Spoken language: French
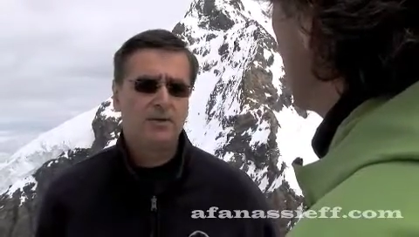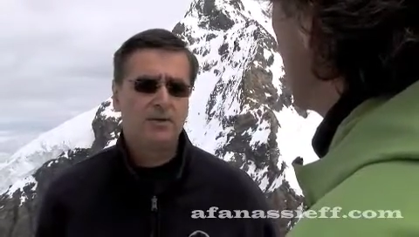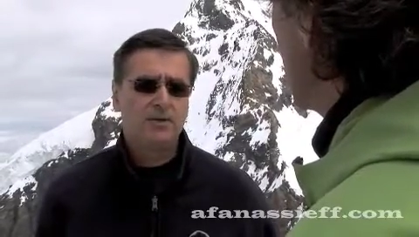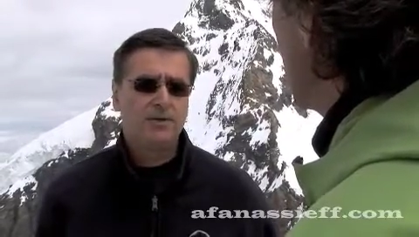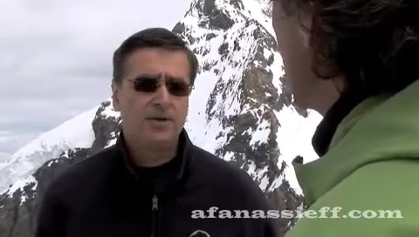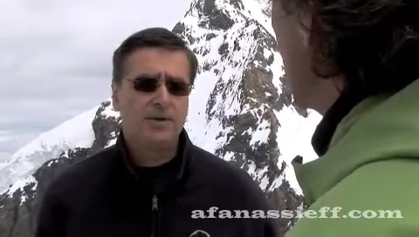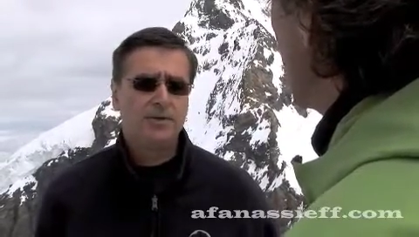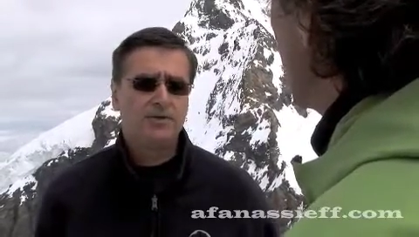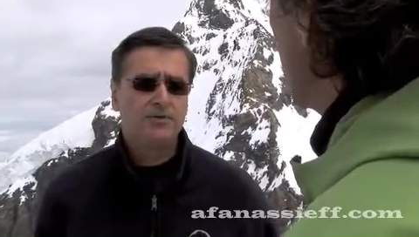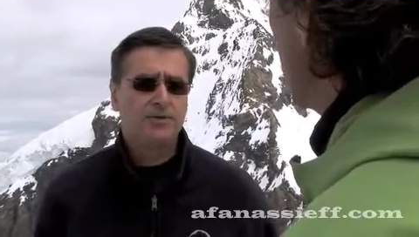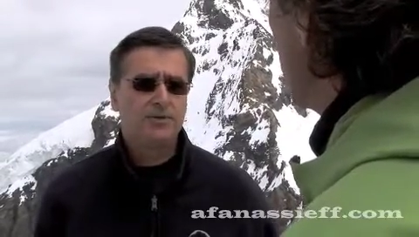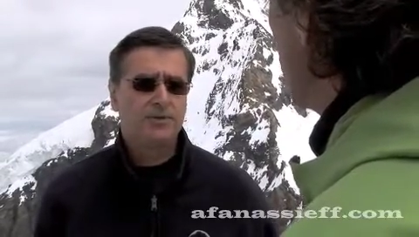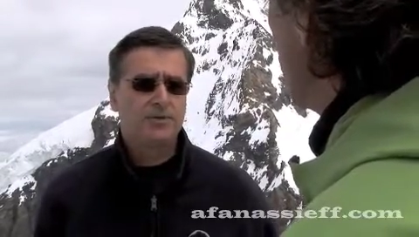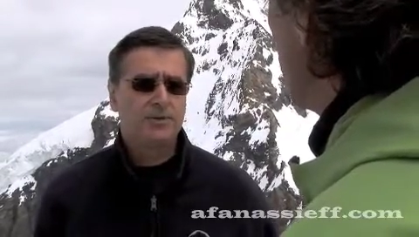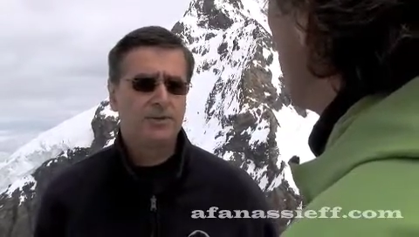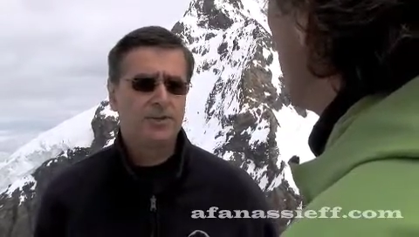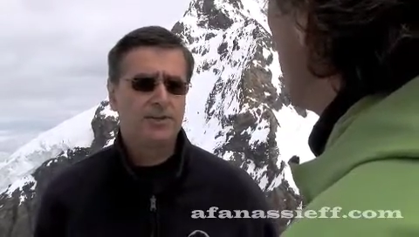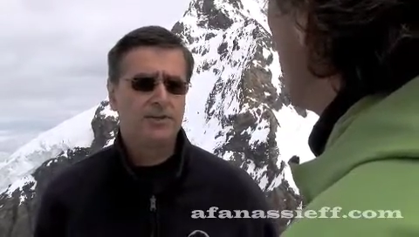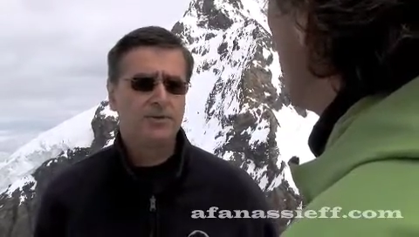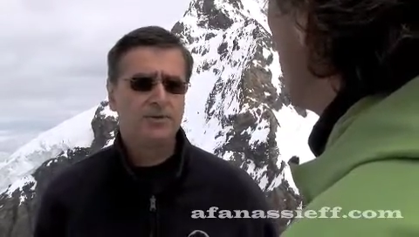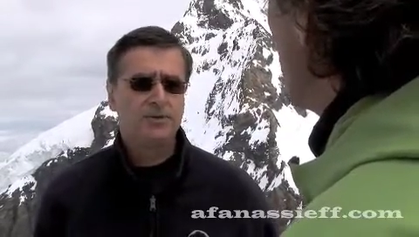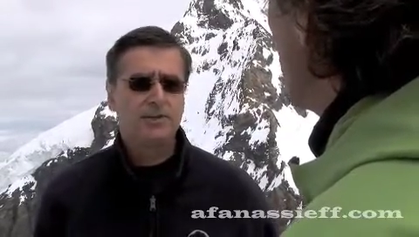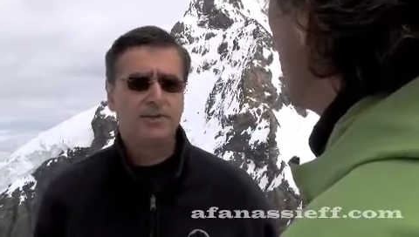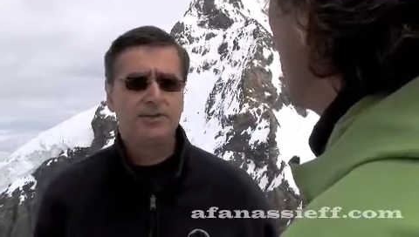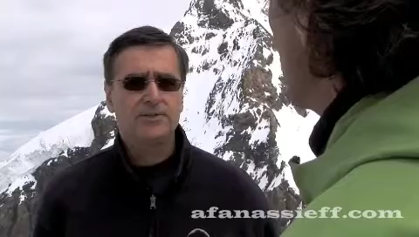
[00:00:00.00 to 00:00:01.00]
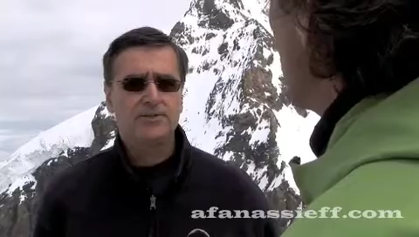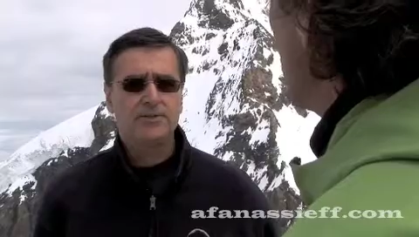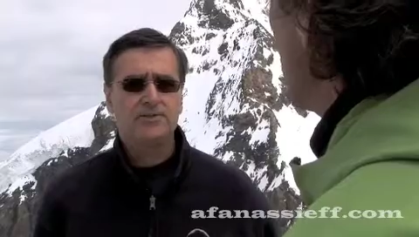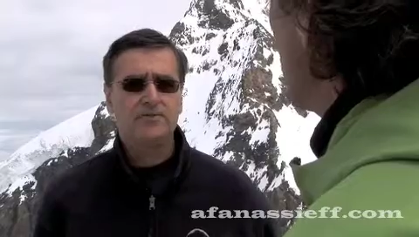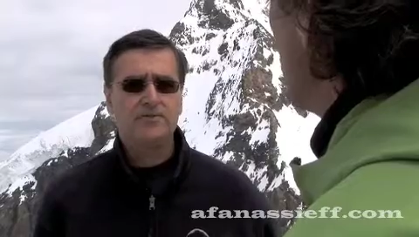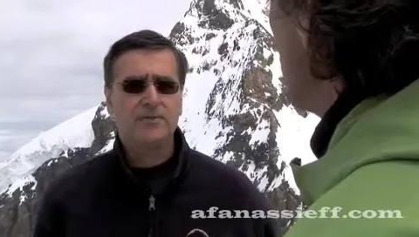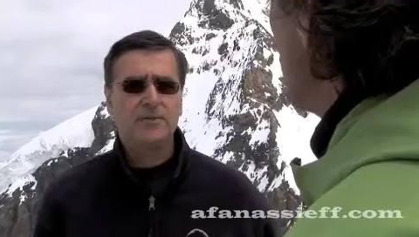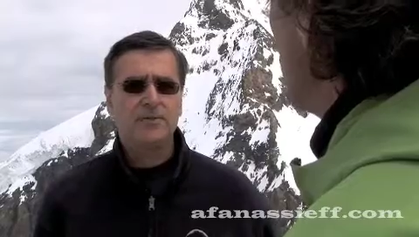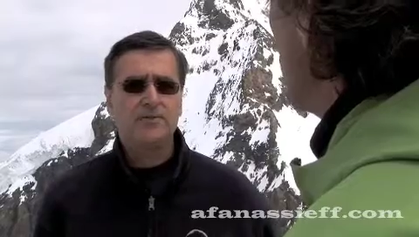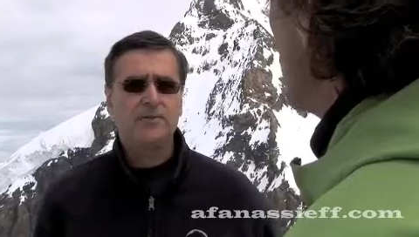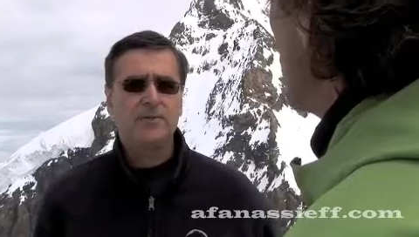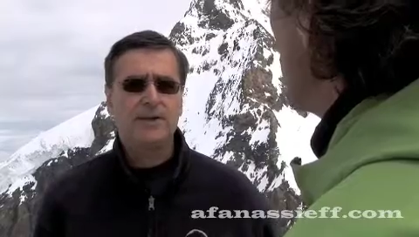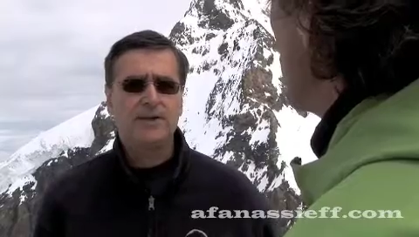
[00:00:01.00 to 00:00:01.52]
on a une fourchette de
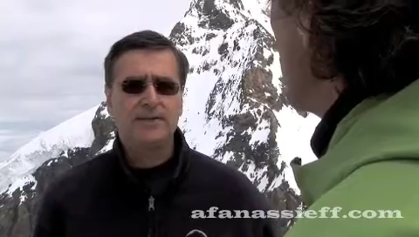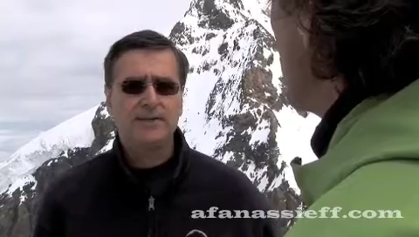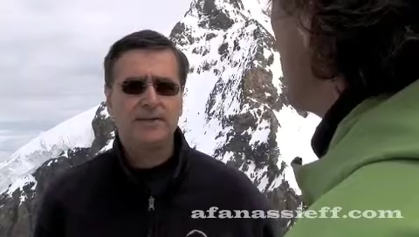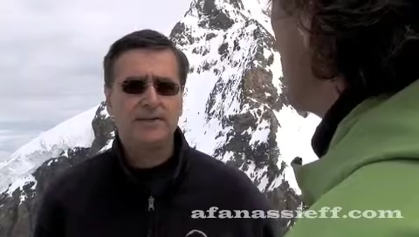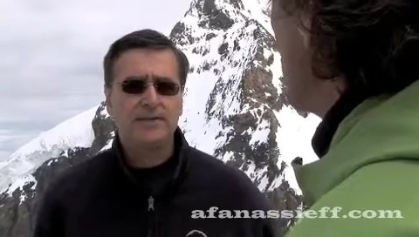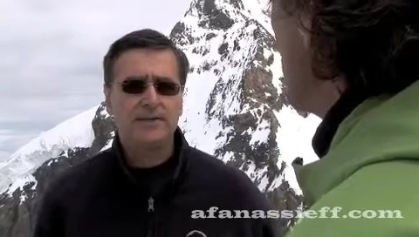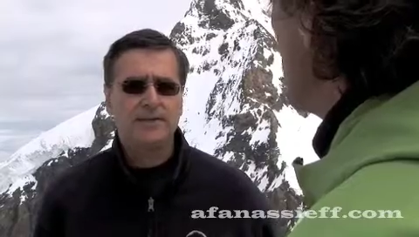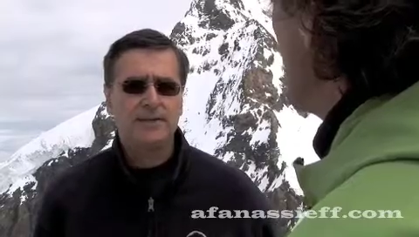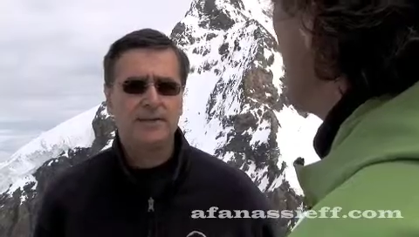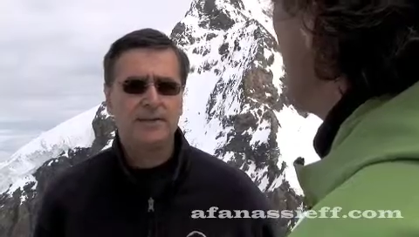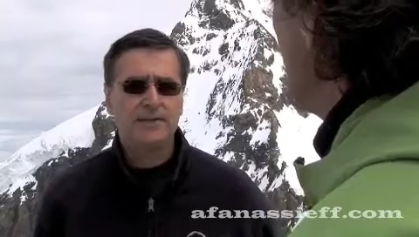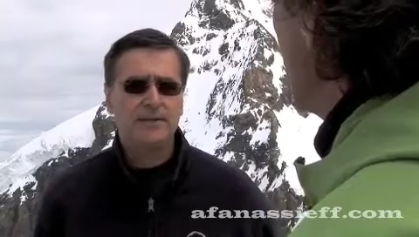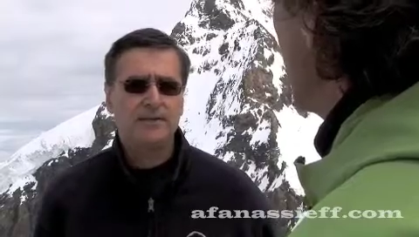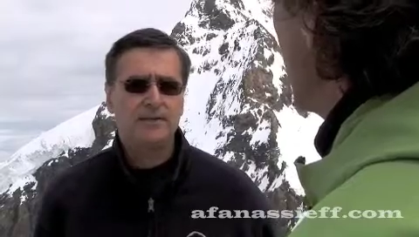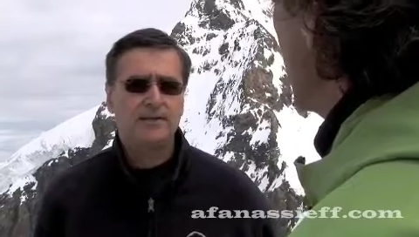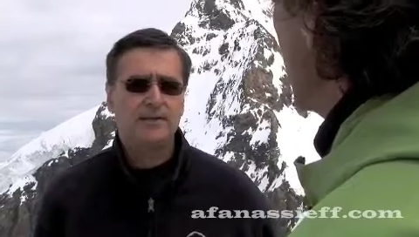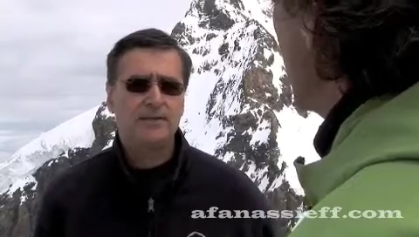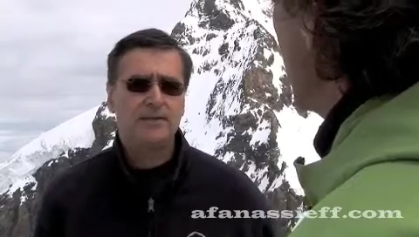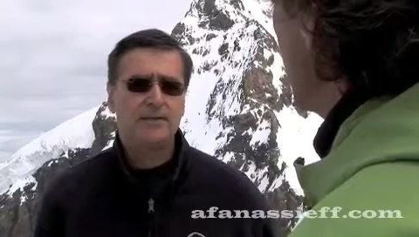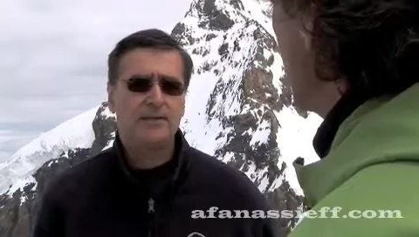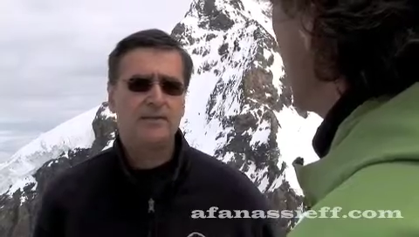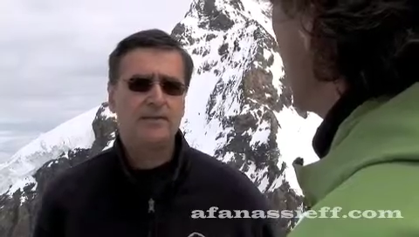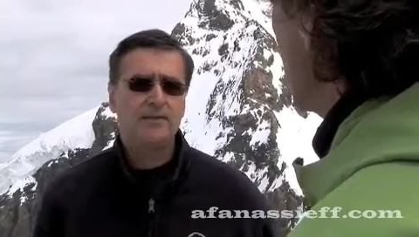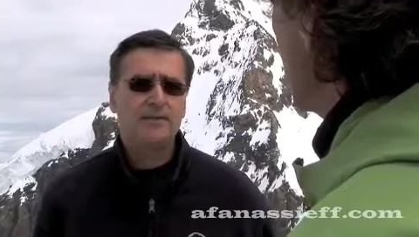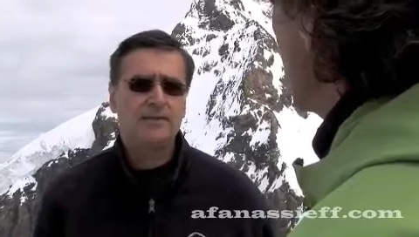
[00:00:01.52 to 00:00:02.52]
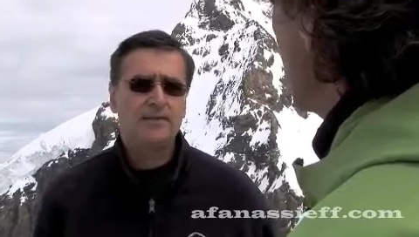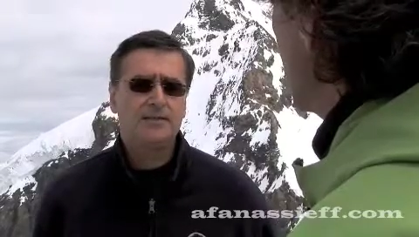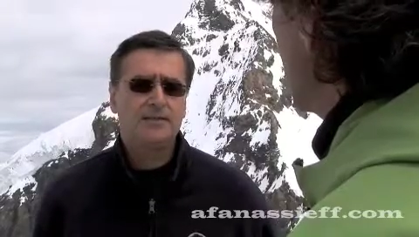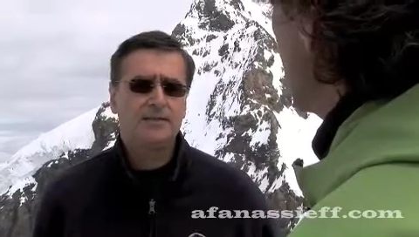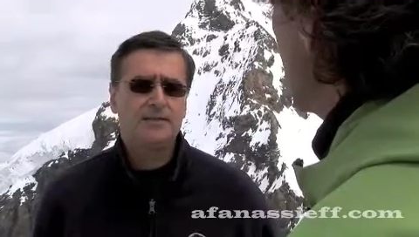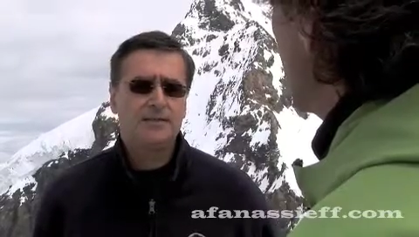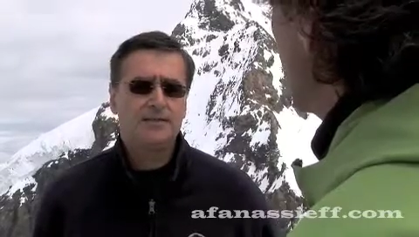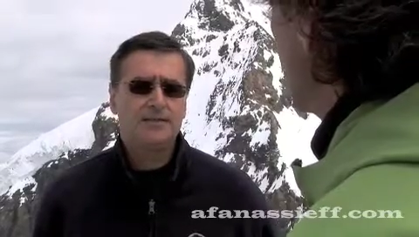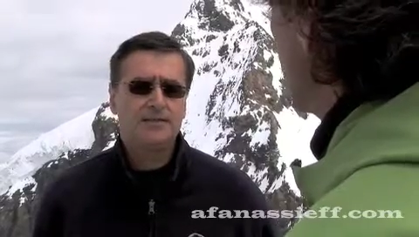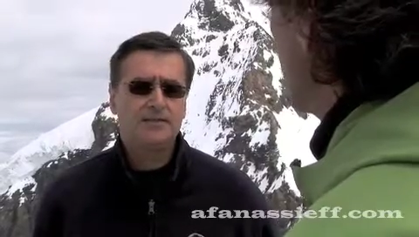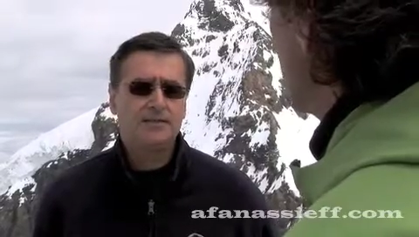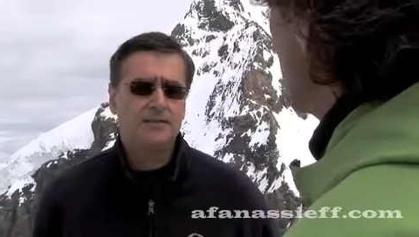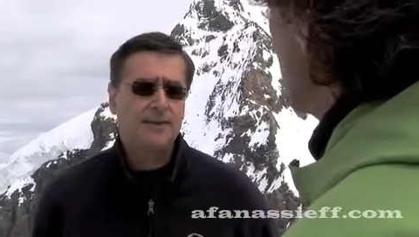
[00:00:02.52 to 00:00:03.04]
réchauffement planétaire
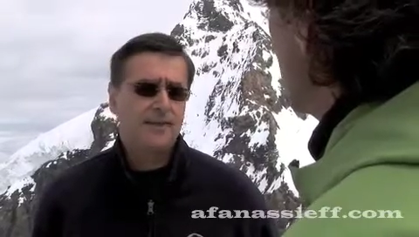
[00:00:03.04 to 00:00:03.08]
qui